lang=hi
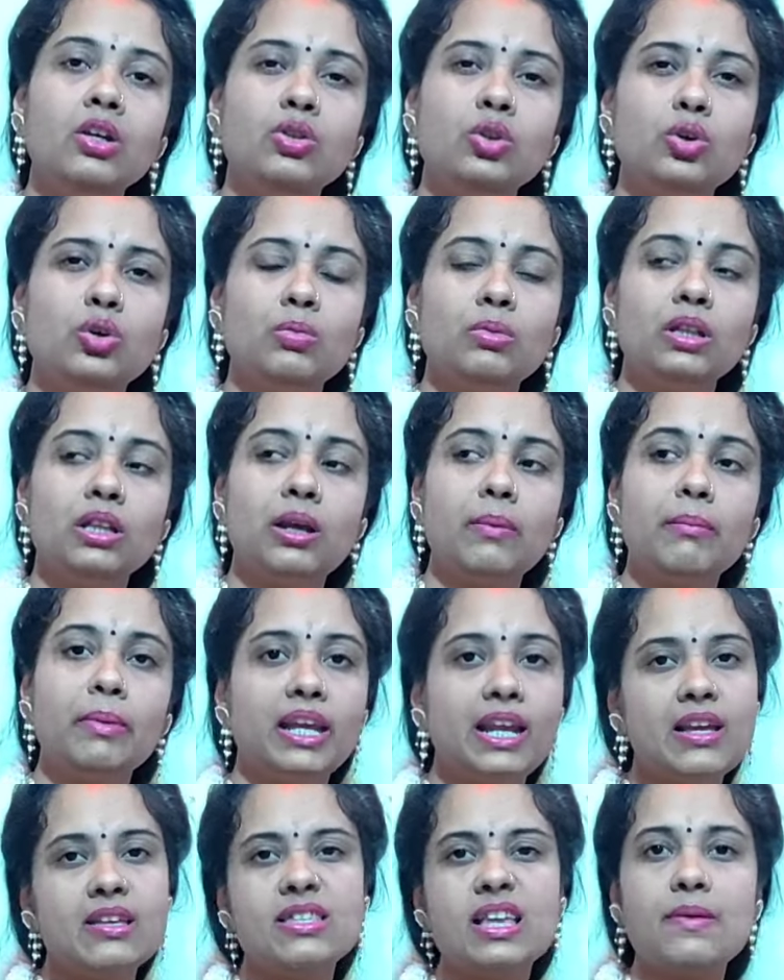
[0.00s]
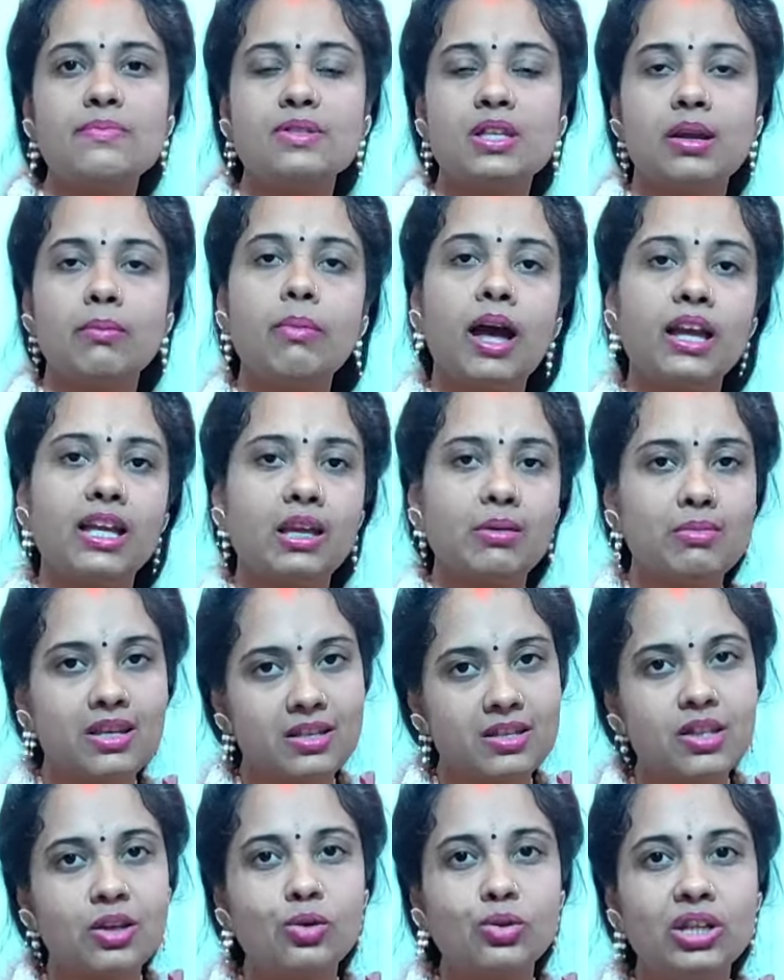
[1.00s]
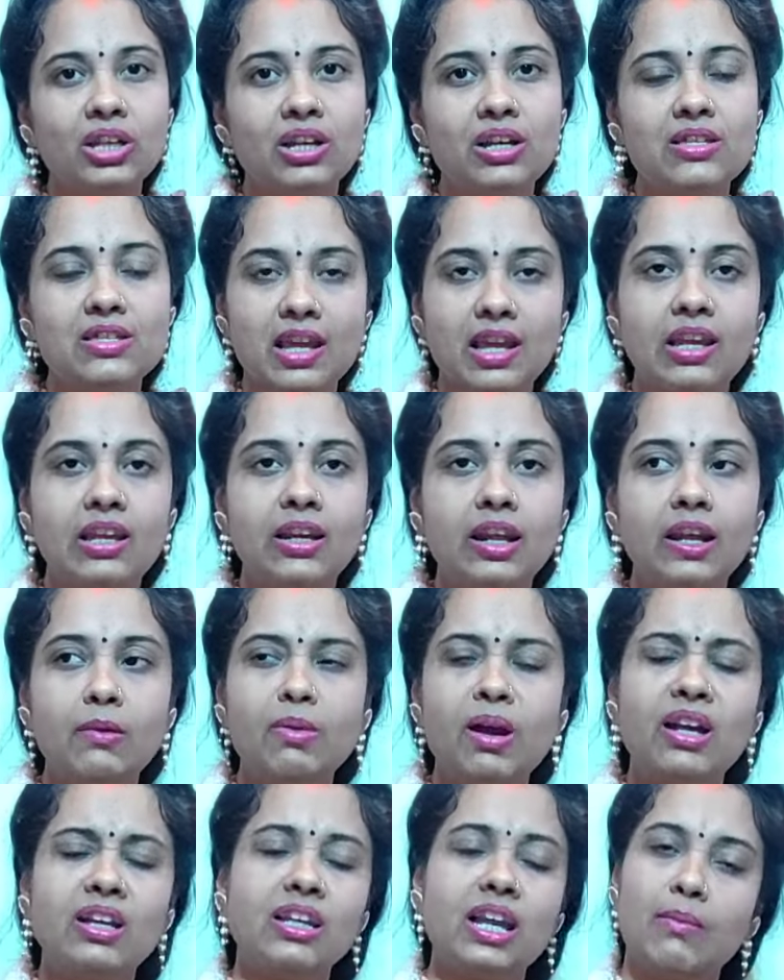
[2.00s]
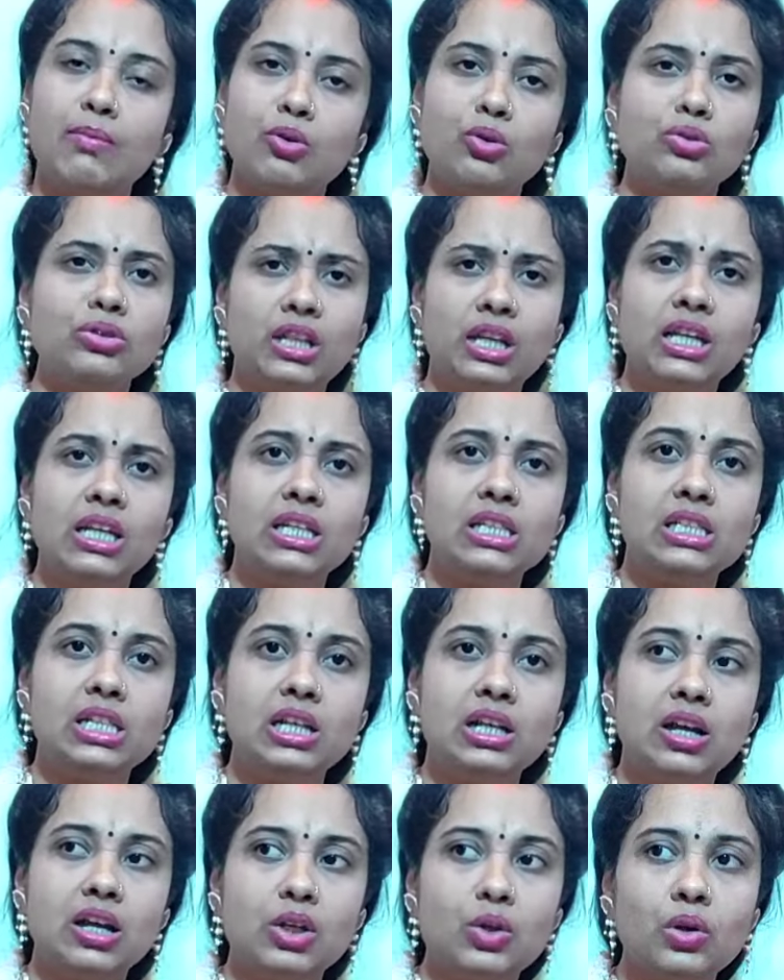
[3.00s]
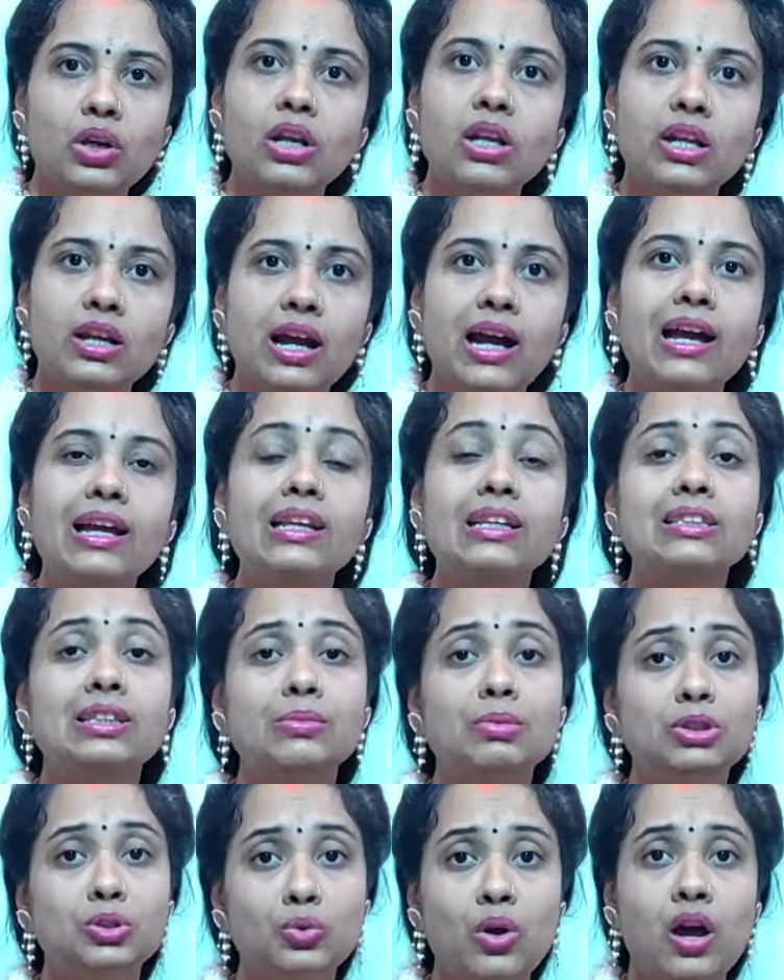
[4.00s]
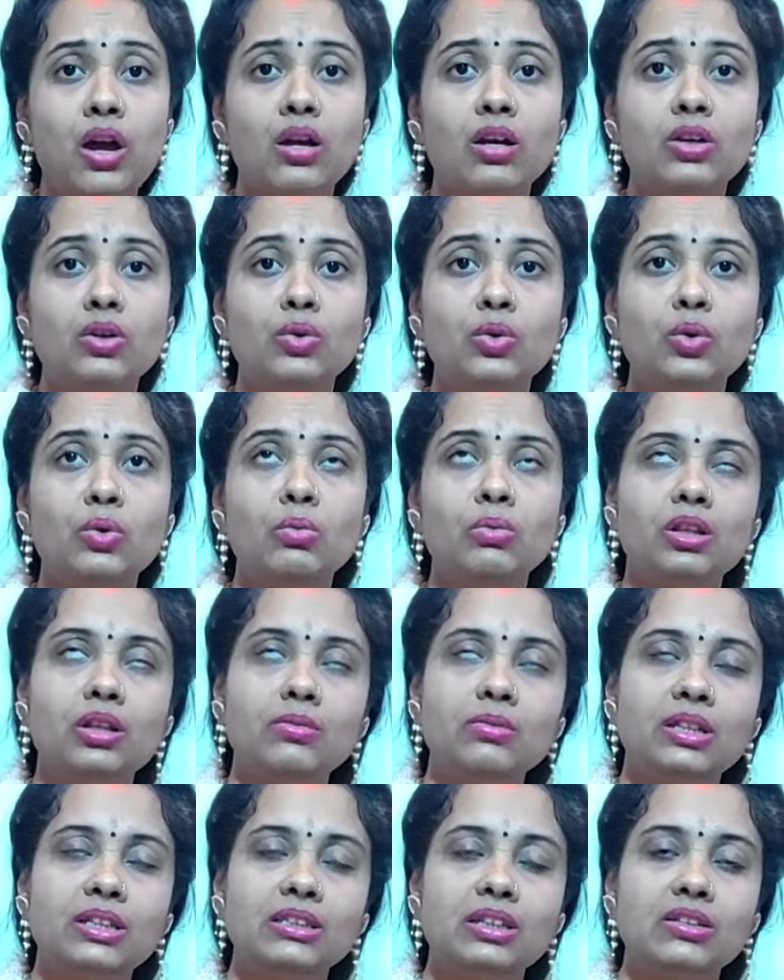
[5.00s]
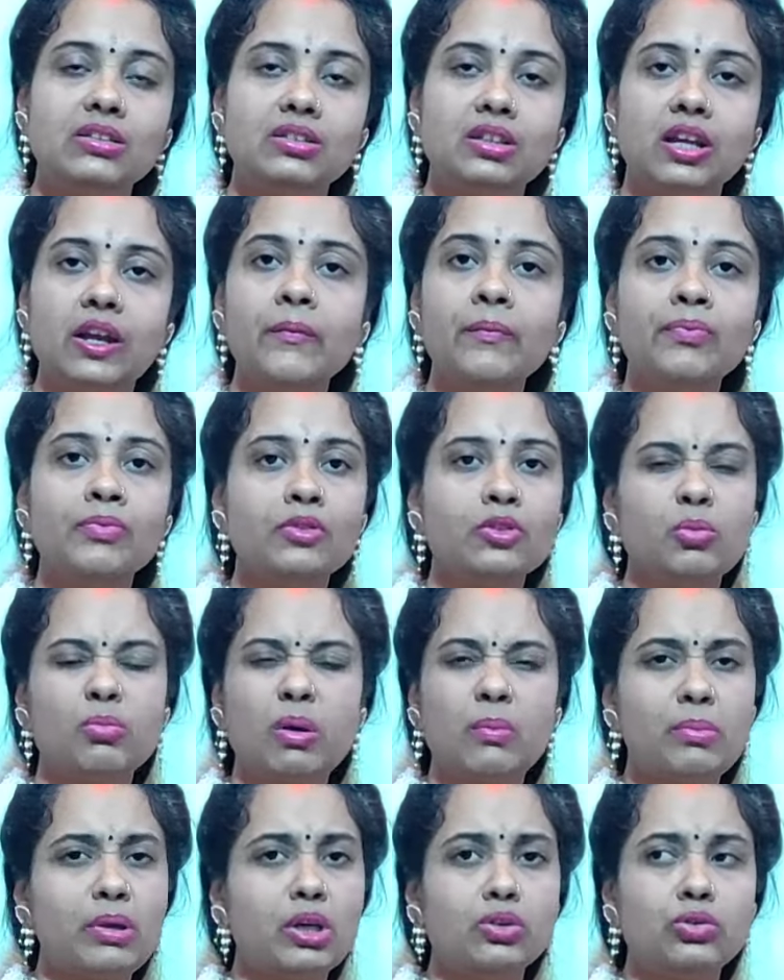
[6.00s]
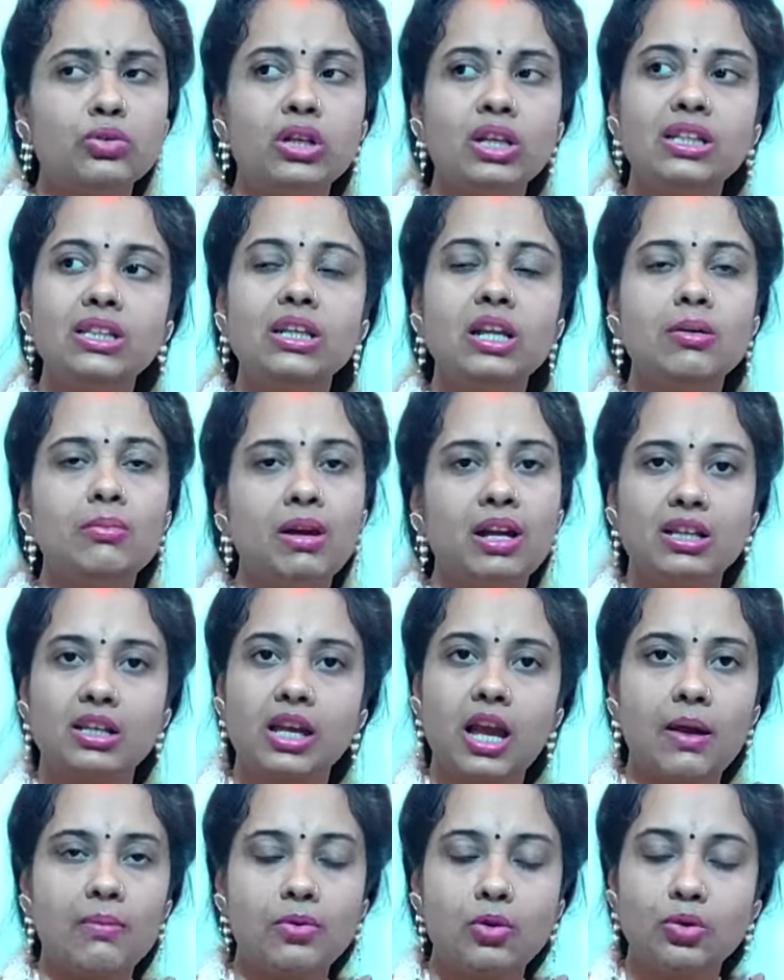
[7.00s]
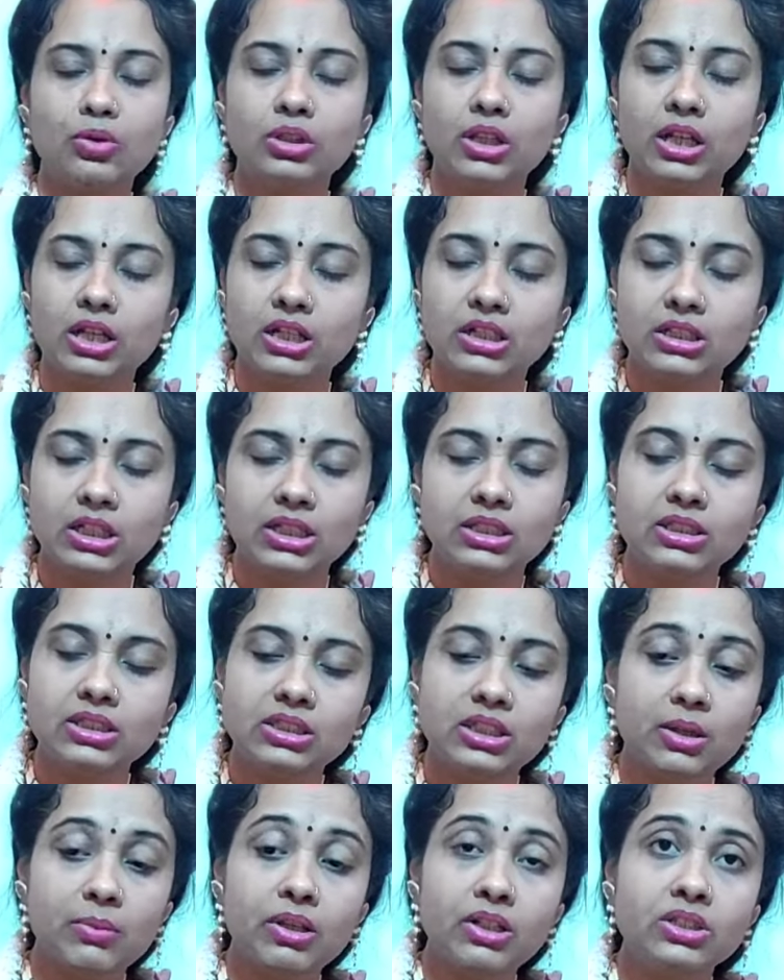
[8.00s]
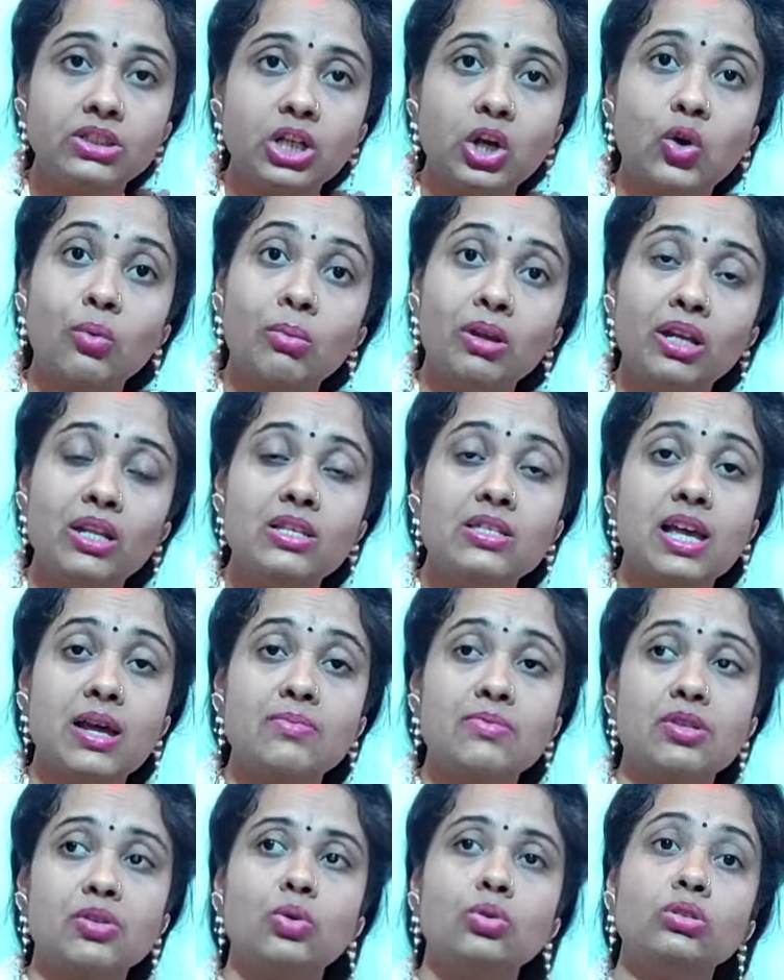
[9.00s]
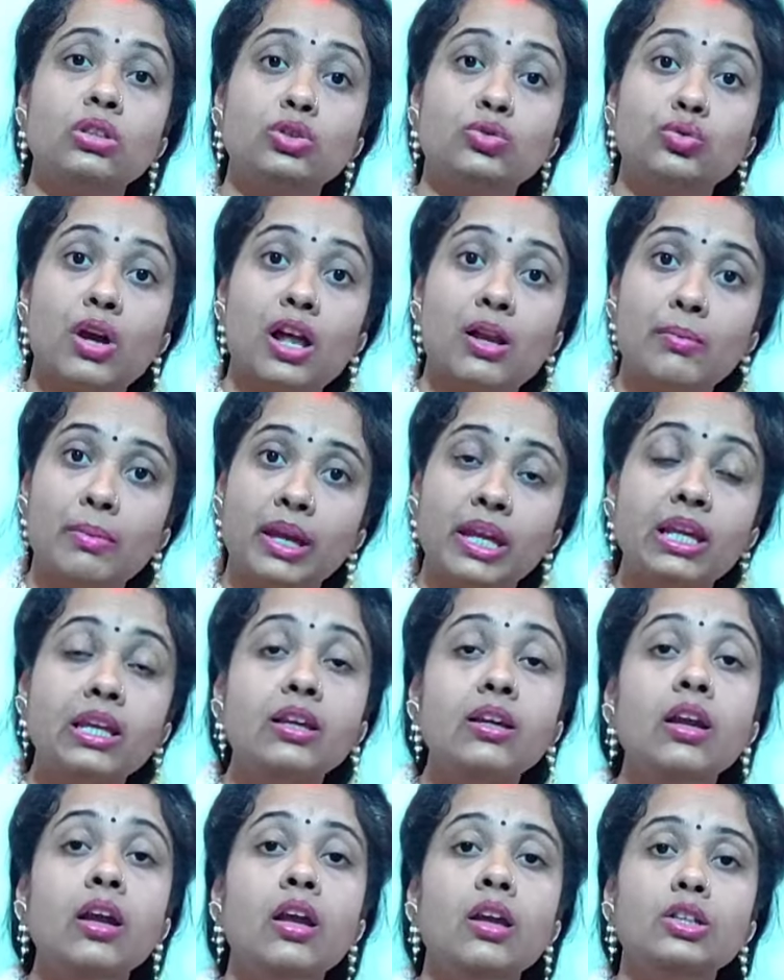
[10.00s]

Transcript: तो मतलब मेरे हिसाब से मायके में किसी को देना सही नहीं बाकी आप लोग देख लीजिएगा क्योंकि लिखा है किसी भी सुहागन को मतलब दे सकते हैं तो मम्मी को तो नहीं देना बाकी आप लोग देख लीजिएगा जिसकी भी इच्छा हो मेरे हिसाब से तो ससुराल में ही